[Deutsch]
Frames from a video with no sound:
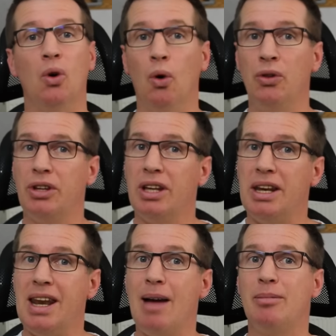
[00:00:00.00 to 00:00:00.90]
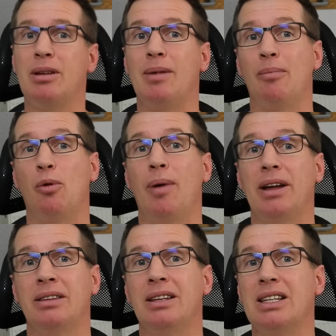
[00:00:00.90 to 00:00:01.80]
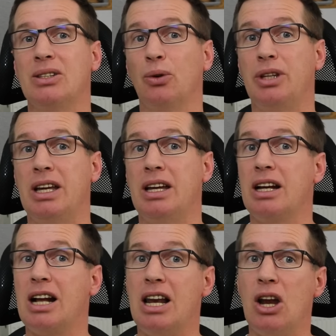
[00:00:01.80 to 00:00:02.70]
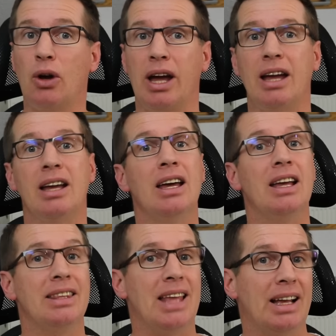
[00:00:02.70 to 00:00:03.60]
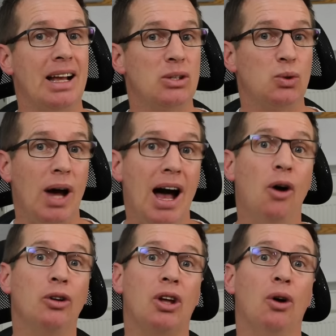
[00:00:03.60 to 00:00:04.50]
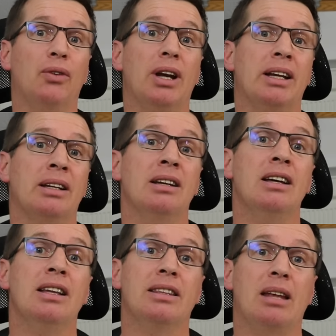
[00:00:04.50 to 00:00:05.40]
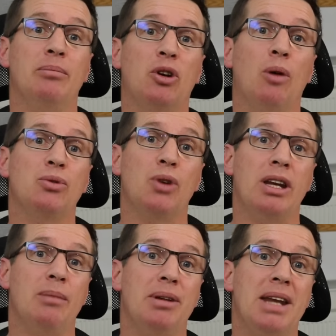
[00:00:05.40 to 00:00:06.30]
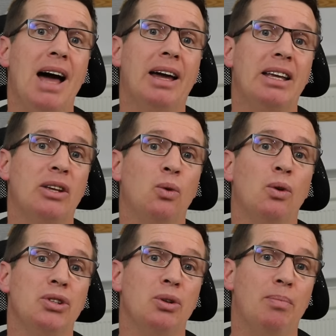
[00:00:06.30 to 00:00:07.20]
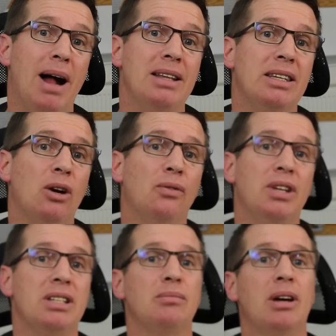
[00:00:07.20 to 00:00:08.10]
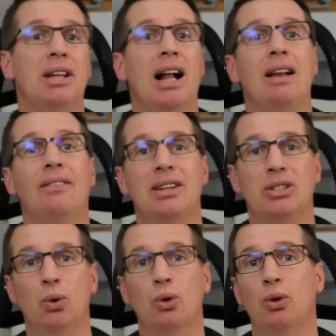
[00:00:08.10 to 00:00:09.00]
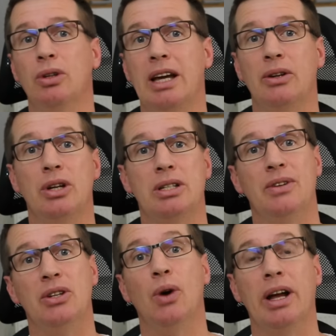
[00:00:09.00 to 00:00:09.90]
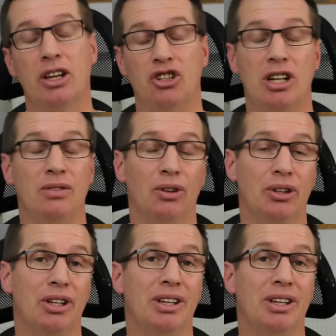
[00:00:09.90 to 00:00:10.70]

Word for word: Und neben dem Abo-Button ist noch die Glocke, da kannst du auch draufklicken, dann bekommst du eine Benachrichtigung, sobald sich auf diesem Kanal was tut und ein neues Video eingestellt wird.